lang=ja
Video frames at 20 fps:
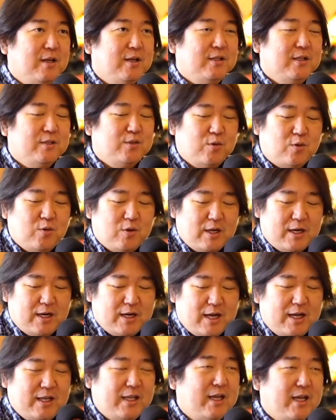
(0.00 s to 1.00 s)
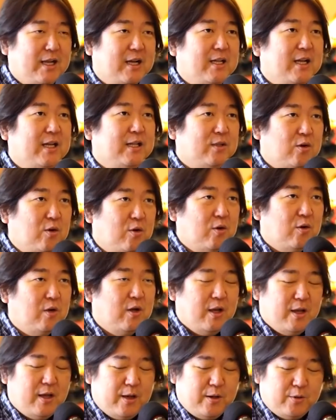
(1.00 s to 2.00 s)
でそこから変えていかないと、
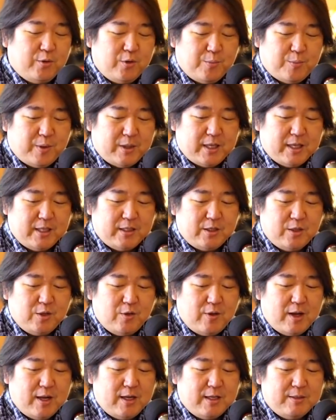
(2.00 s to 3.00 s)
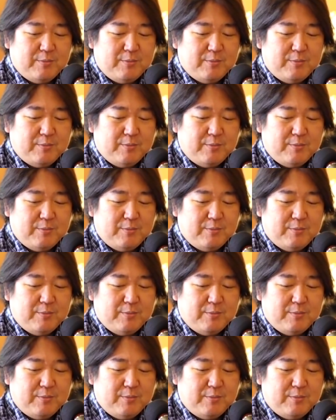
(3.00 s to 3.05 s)
えー、このパターンっていうのは、